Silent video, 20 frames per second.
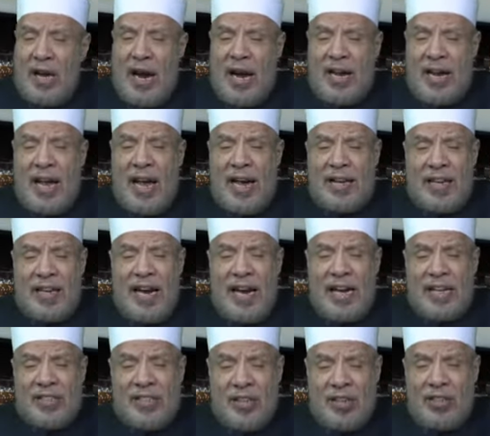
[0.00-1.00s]
على
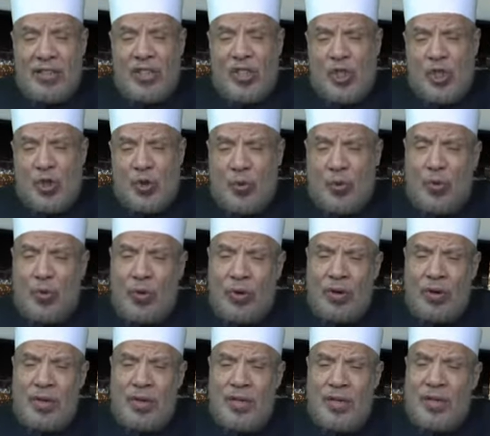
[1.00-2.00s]
أداء صلاة
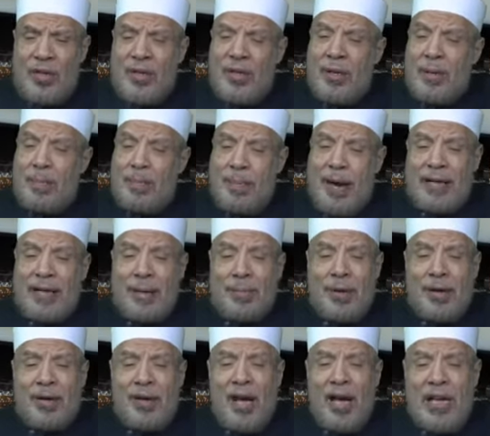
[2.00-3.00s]
الشروق بعد
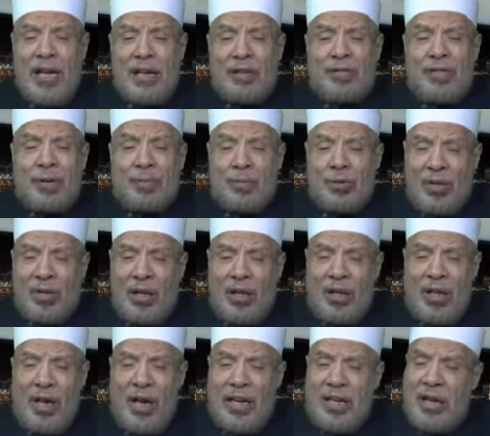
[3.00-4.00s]
بقائه في
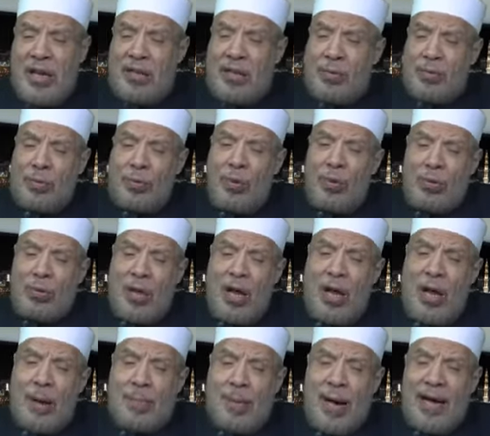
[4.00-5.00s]
المصلى يذكر
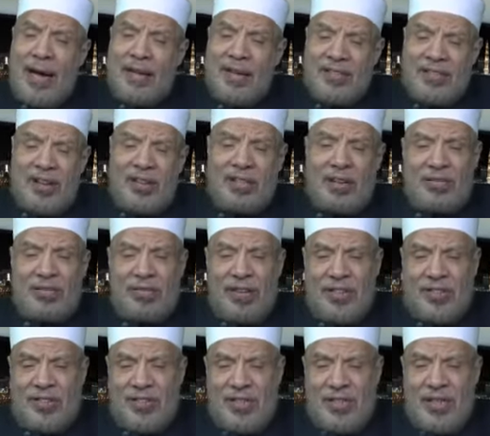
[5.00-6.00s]
الله بعد صلاة
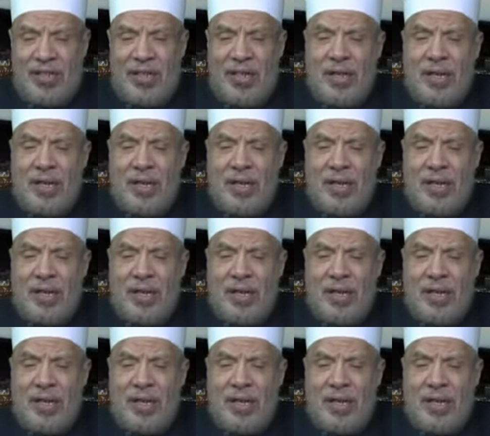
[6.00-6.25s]
الفجر